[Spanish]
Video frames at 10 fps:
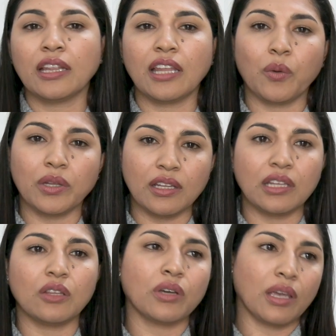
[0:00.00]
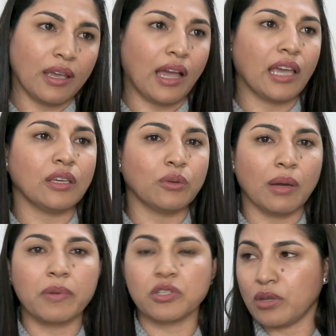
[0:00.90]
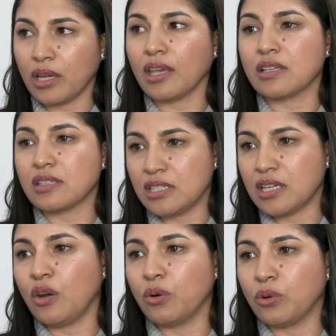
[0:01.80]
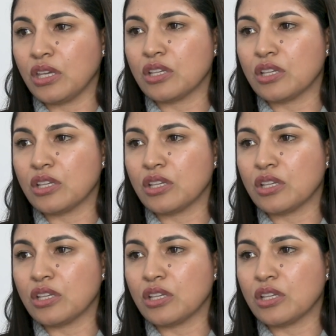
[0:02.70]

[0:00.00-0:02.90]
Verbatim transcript: Tengo entendido que hay una persona que sí ya lo